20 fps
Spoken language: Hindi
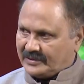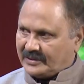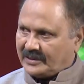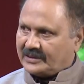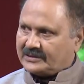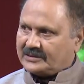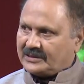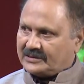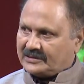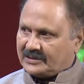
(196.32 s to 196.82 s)

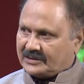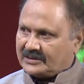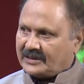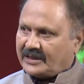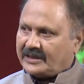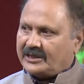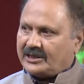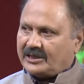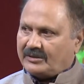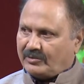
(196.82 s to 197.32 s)
अच्छा अच्छा
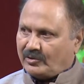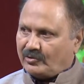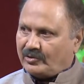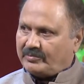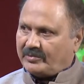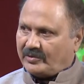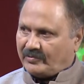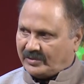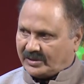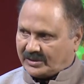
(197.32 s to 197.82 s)
सारी
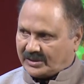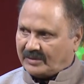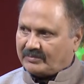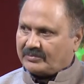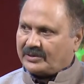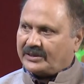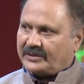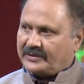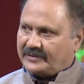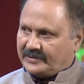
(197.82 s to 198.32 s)
कर्नाटका का
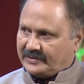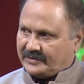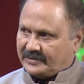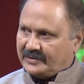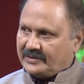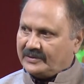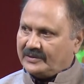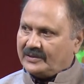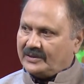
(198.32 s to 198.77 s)
हेडक्वार्टर्स है